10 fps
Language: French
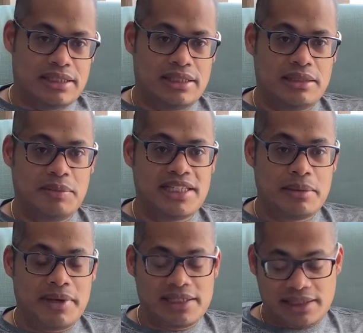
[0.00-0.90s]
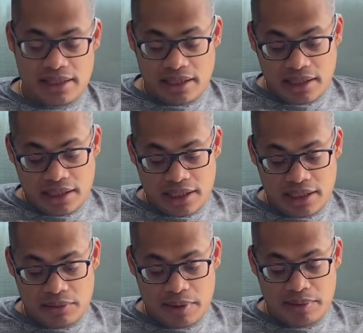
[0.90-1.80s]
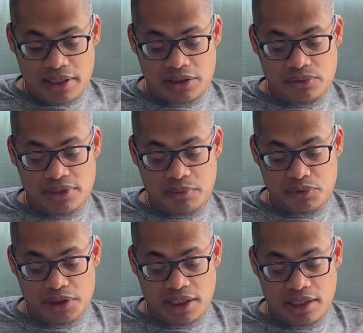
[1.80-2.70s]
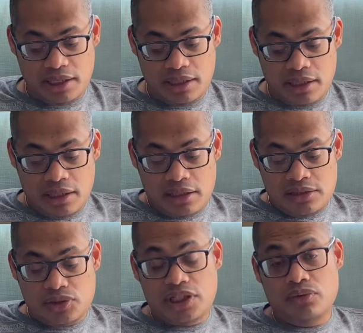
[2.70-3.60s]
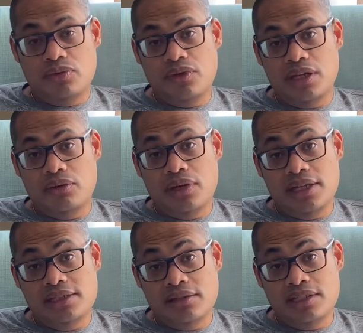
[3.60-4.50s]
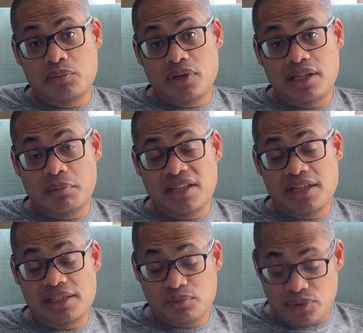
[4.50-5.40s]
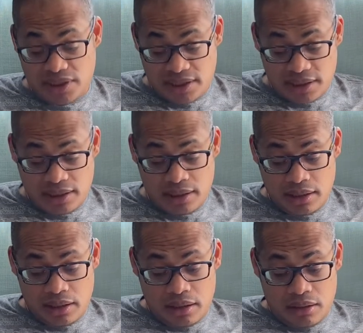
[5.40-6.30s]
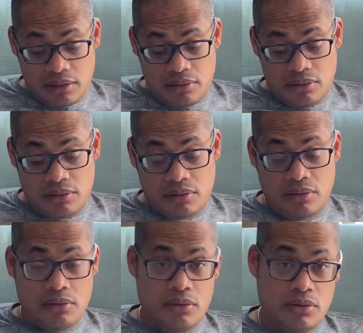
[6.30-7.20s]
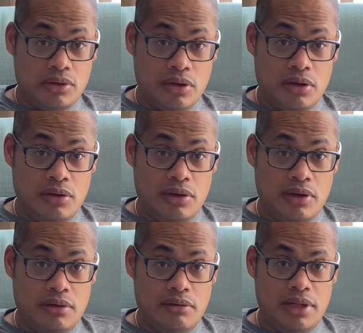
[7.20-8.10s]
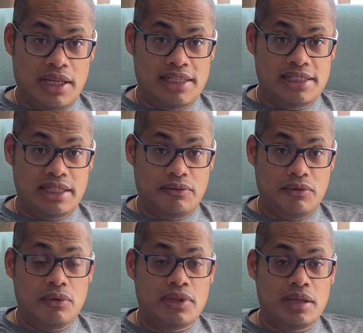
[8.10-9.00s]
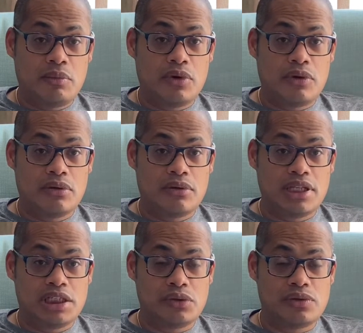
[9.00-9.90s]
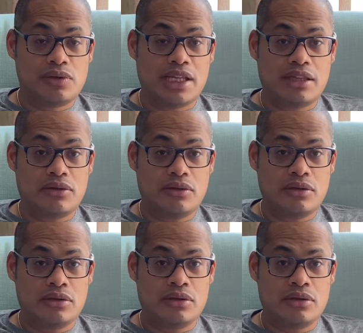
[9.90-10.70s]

Mis à part ça, il y a quand même des choses qui m'ont gêné. Parce que j'ai trouvé que les sentiments n'étaient pas très aboutis, que l'auteur laissait volontairement des choses en attente.